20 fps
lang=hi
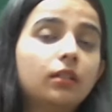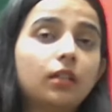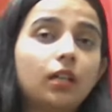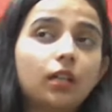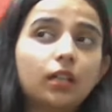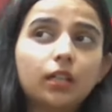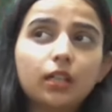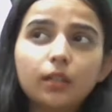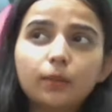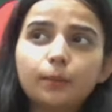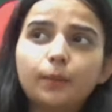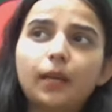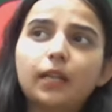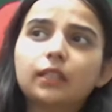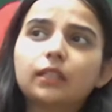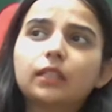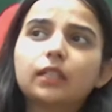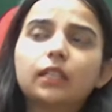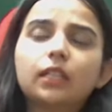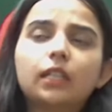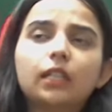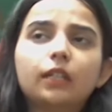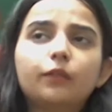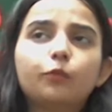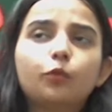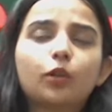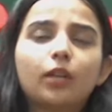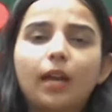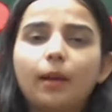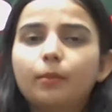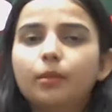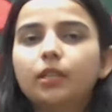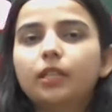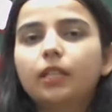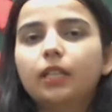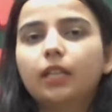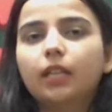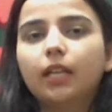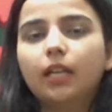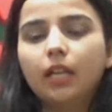अगर हम बात करें वो
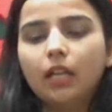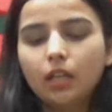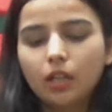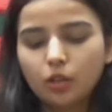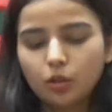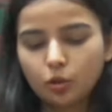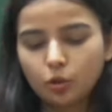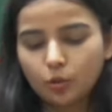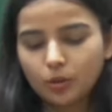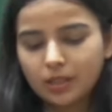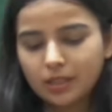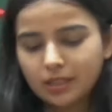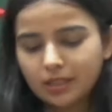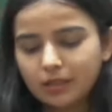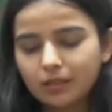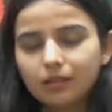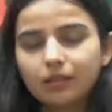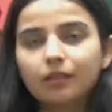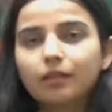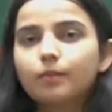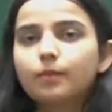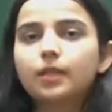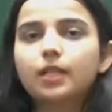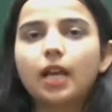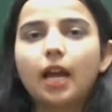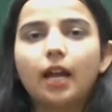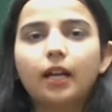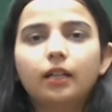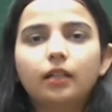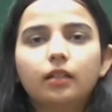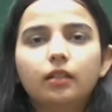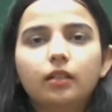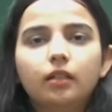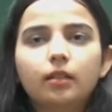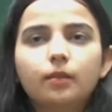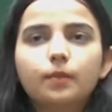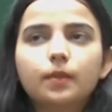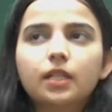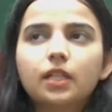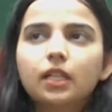की तो सिनेम्स
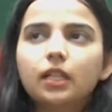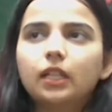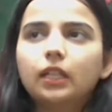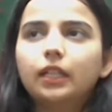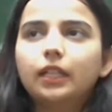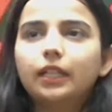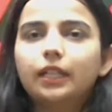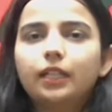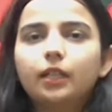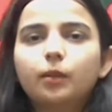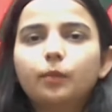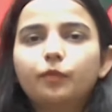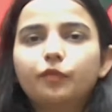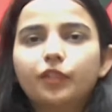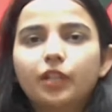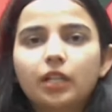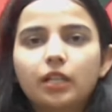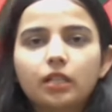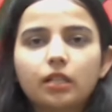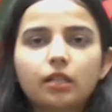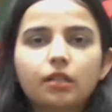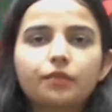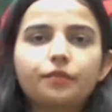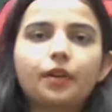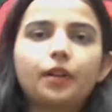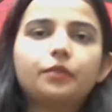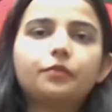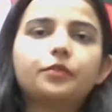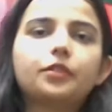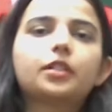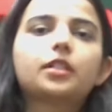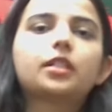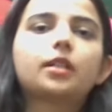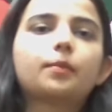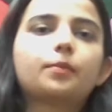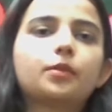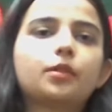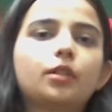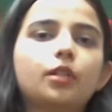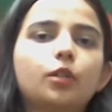एंटनिम्स ईडियम फ्रेजेस वन वर्ड
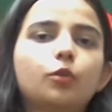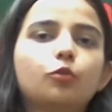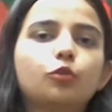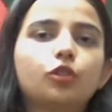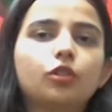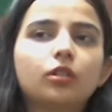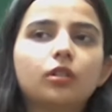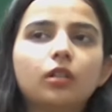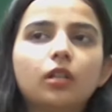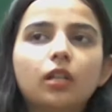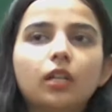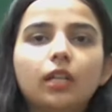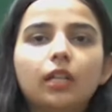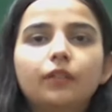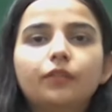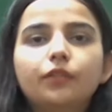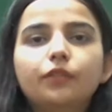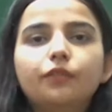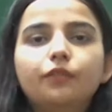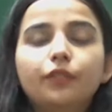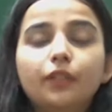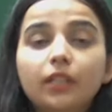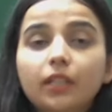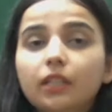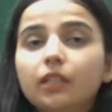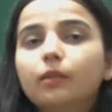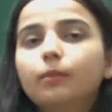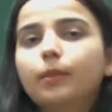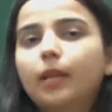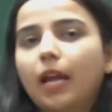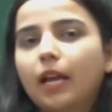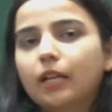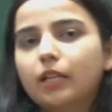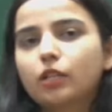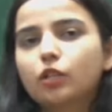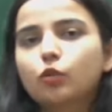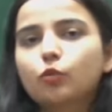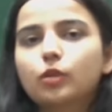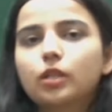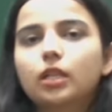सब्सटीट्यूशन इवन फिल इन द
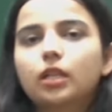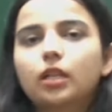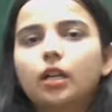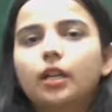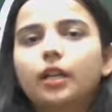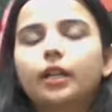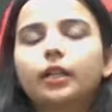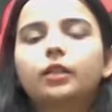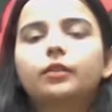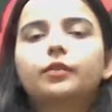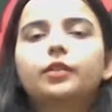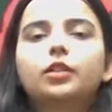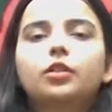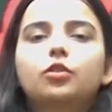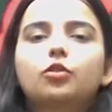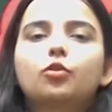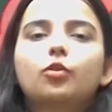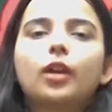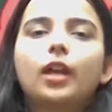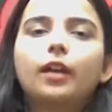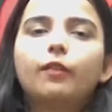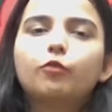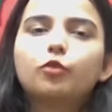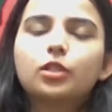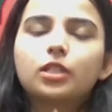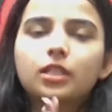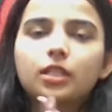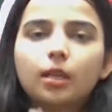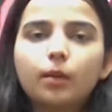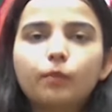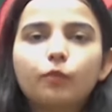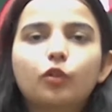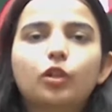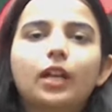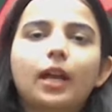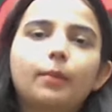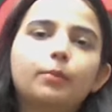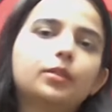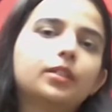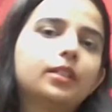ब्लैंक्स यूजिंग करेक्ट वर्ड्स जो है वो सब
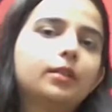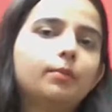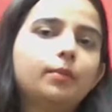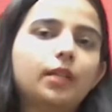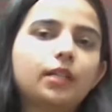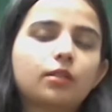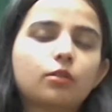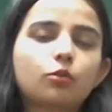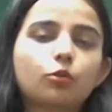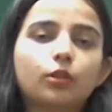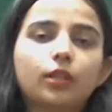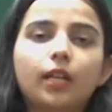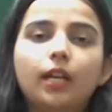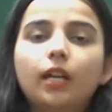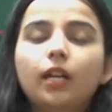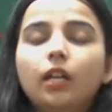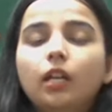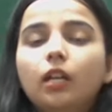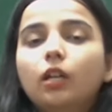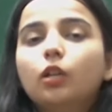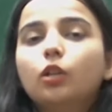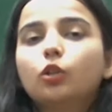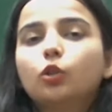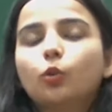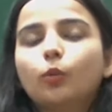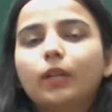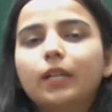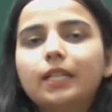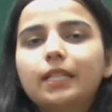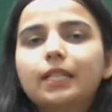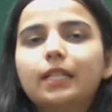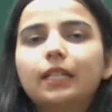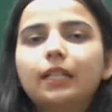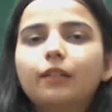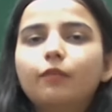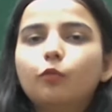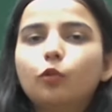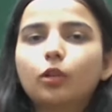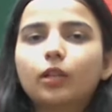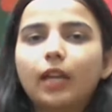वोकेबलरी बेस्ड होता है तो
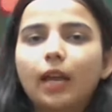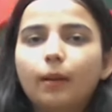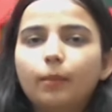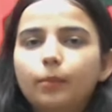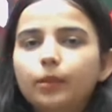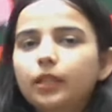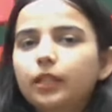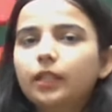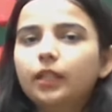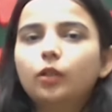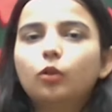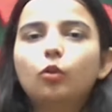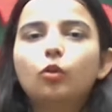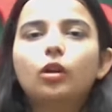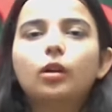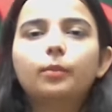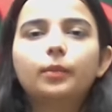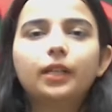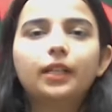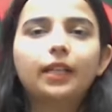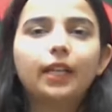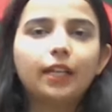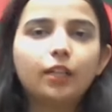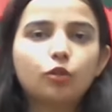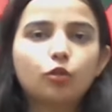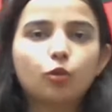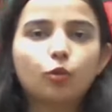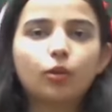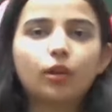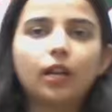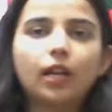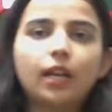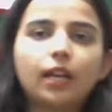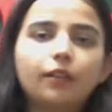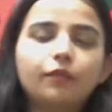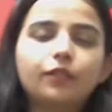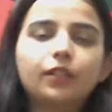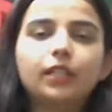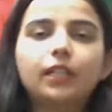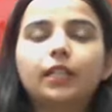इसीलिए वोकेबलरी को हमें नहीं छोड़ना
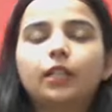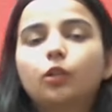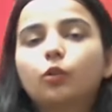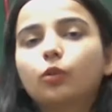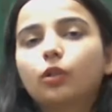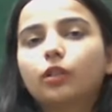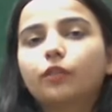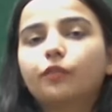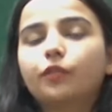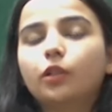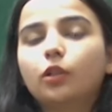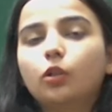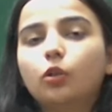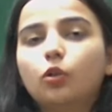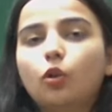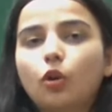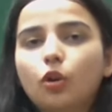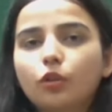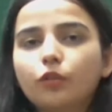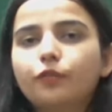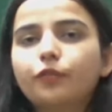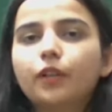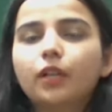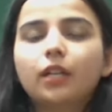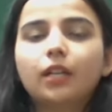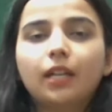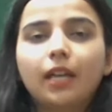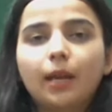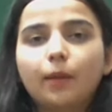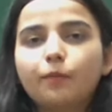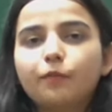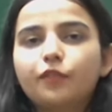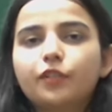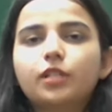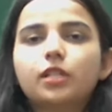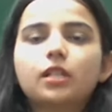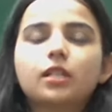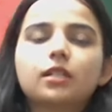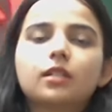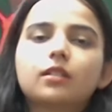है वी नीड टू गिव अ लॉट ऑफ
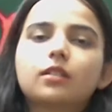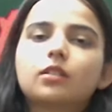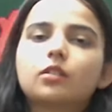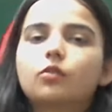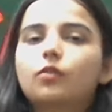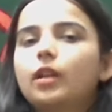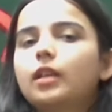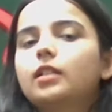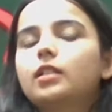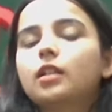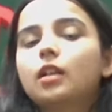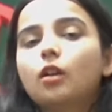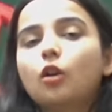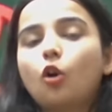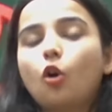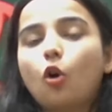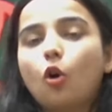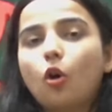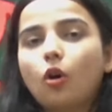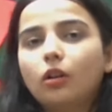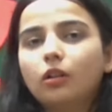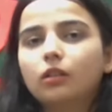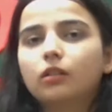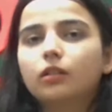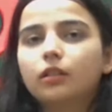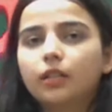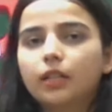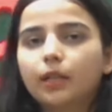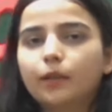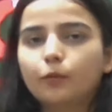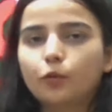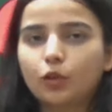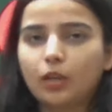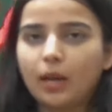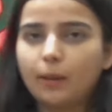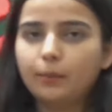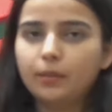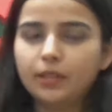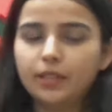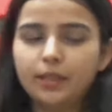एम्फोसिस एंड स्ट्रेस on learning
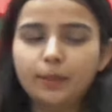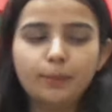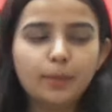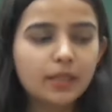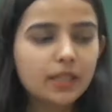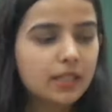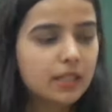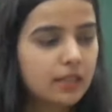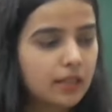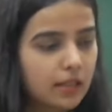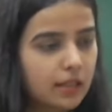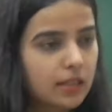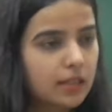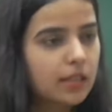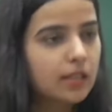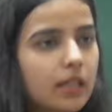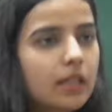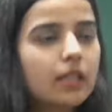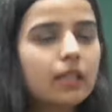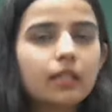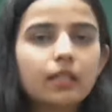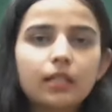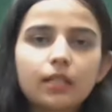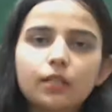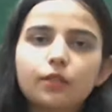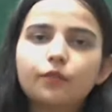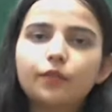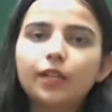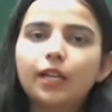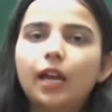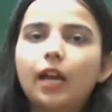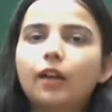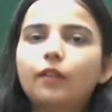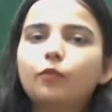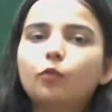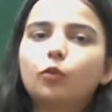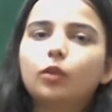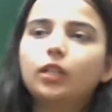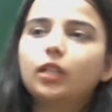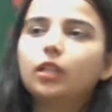vocabulary but since since we
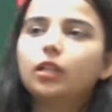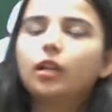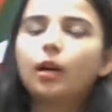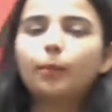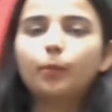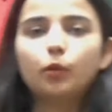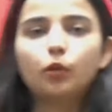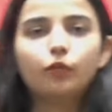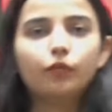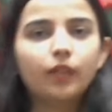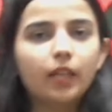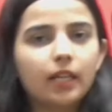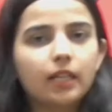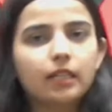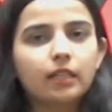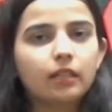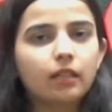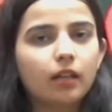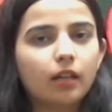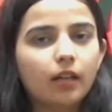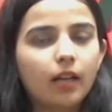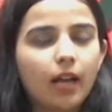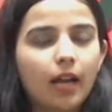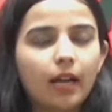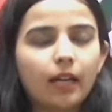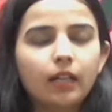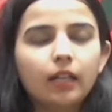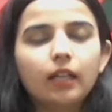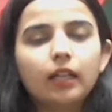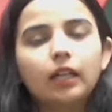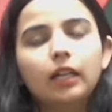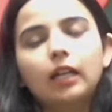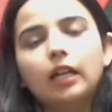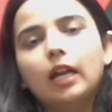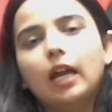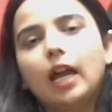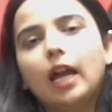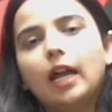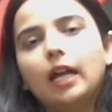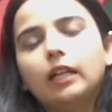have only a couple of days in our hand
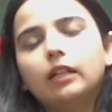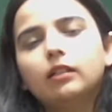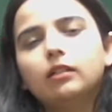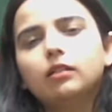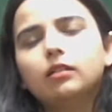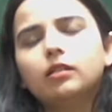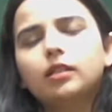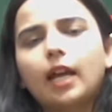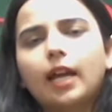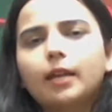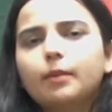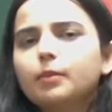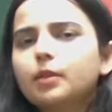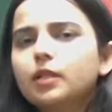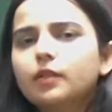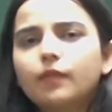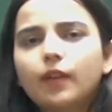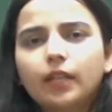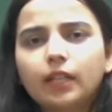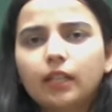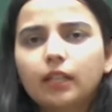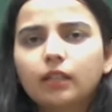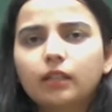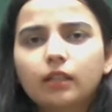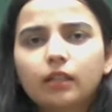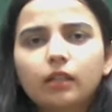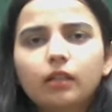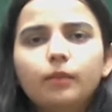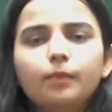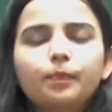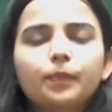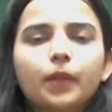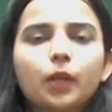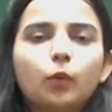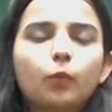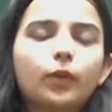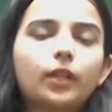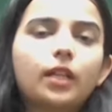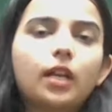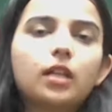and time is very
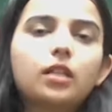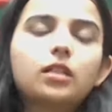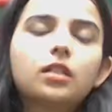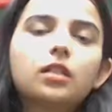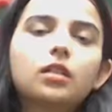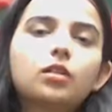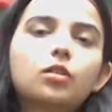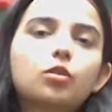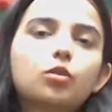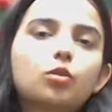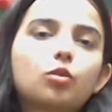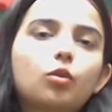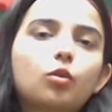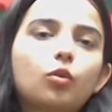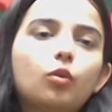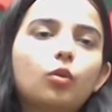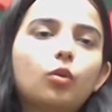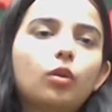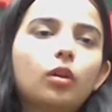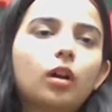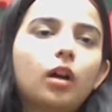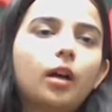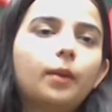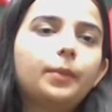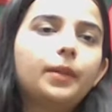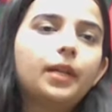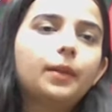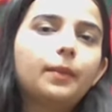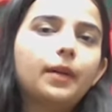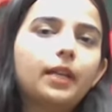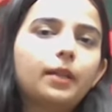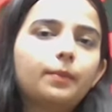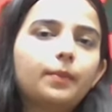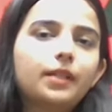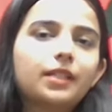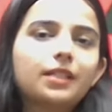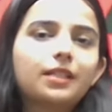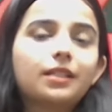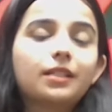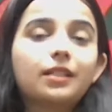little with us so अभी हमारे
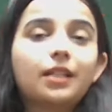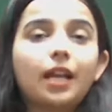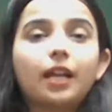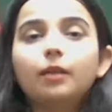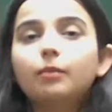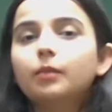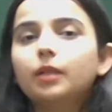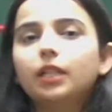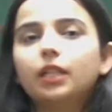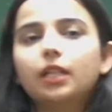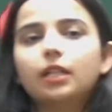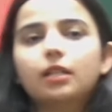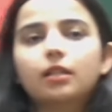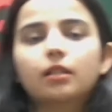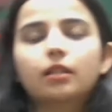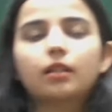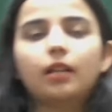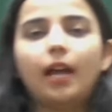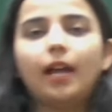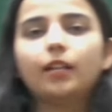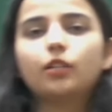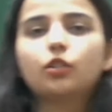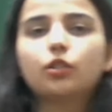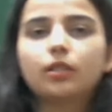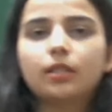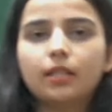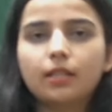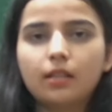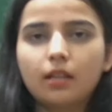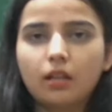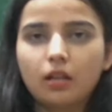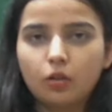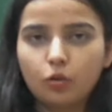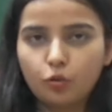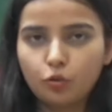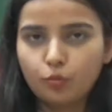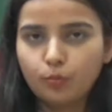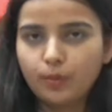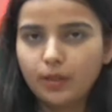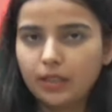पास टाइम नहीं है स्क्रैच से सारा
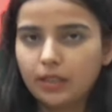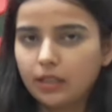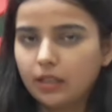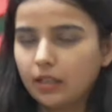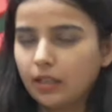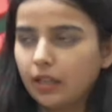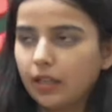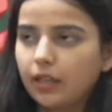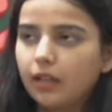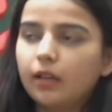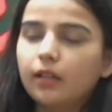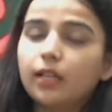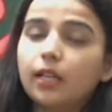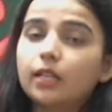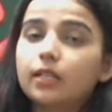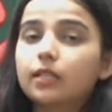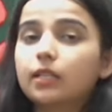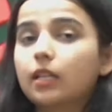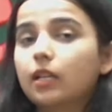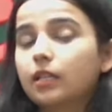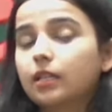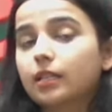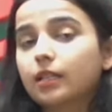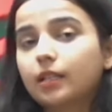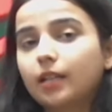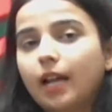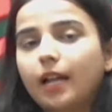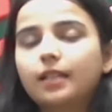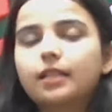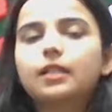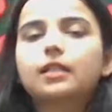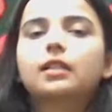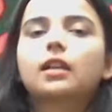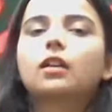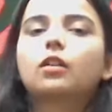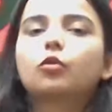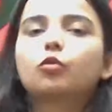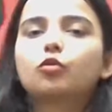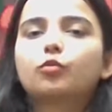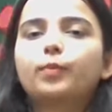कुछ बिल्ड करने का या स्क्रैच से
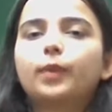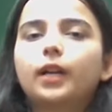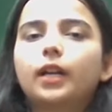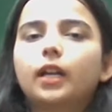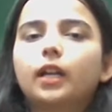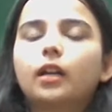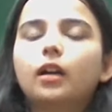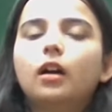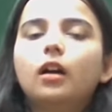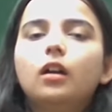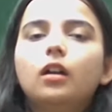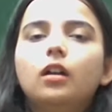सारा कुछ पढ़ने का